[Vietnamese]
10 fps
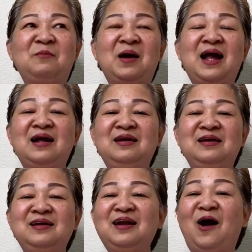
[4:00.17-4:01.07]
làm ăn
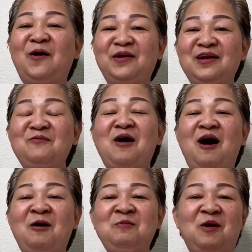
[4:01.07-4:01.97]
này kia nọ vậy đúng
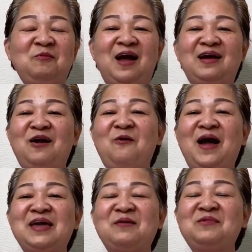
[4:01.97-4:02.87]
không không đâu
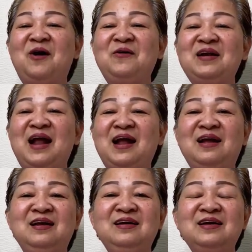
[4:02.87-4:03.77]
ai dám nói
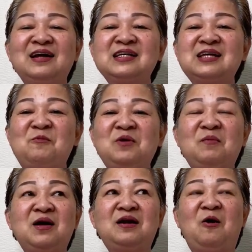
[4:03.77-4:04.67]
ra cái xong cái
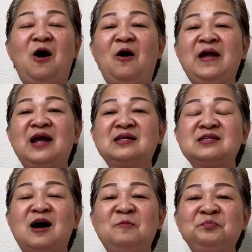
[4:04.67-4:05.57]
bắt đầu hỏi hàng
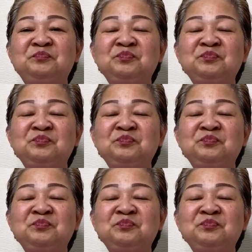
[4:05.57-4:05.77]
xóm